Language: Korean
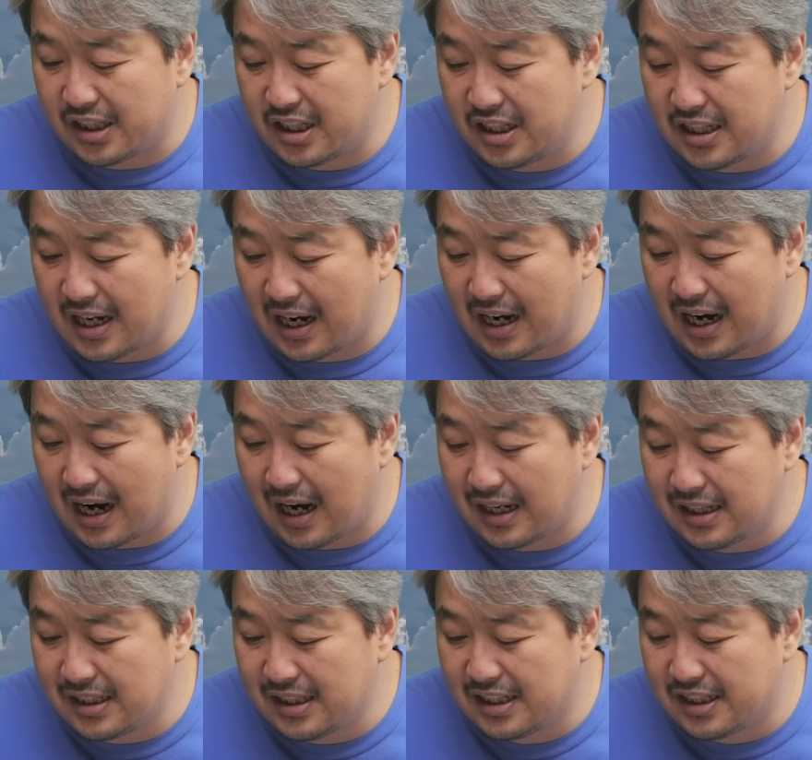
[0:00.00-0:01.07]

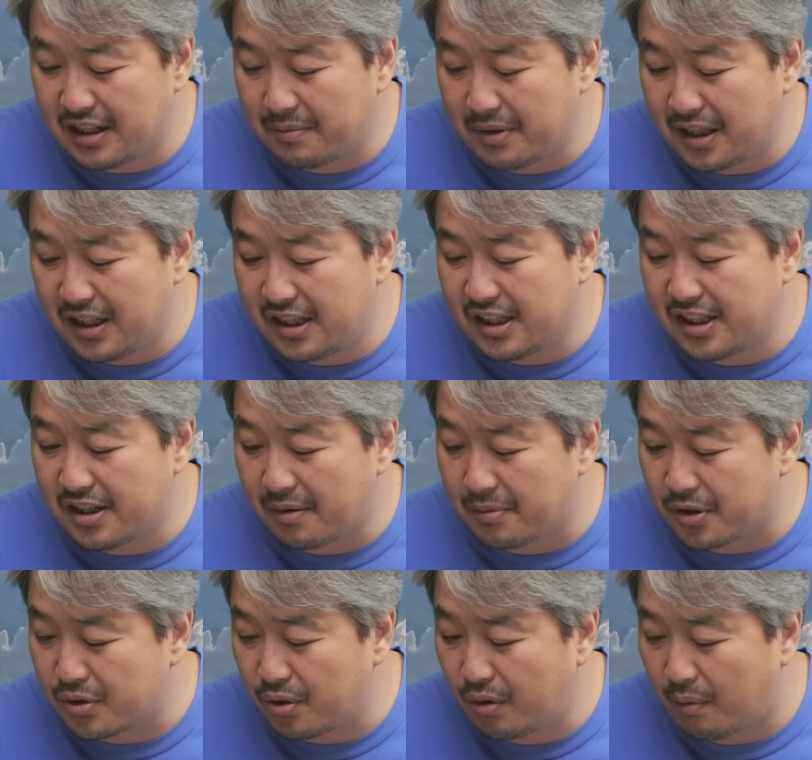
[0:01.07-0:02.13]
시작하는 지점이 이
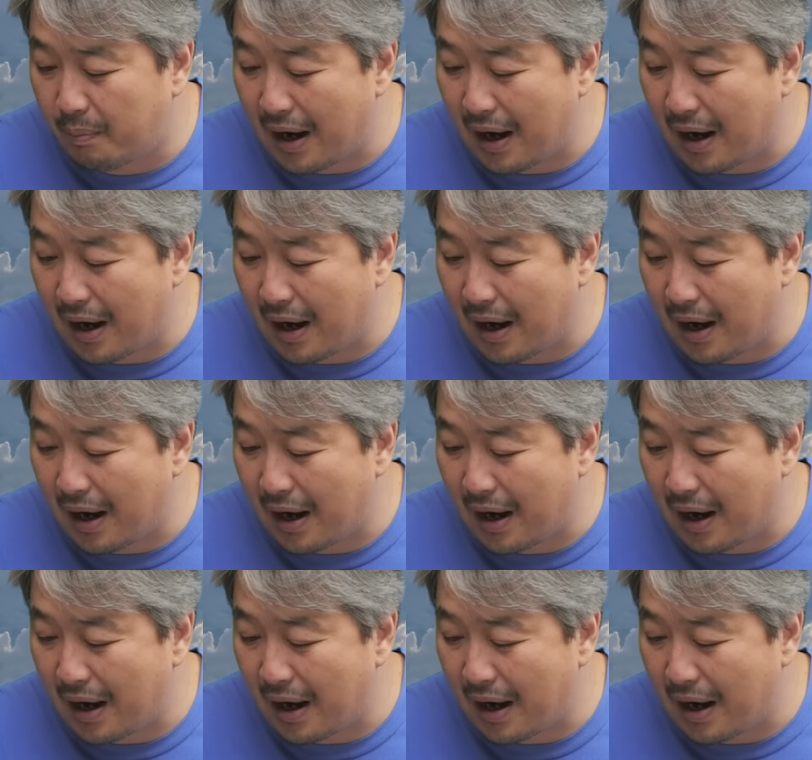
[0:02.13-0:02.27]
지점이죠.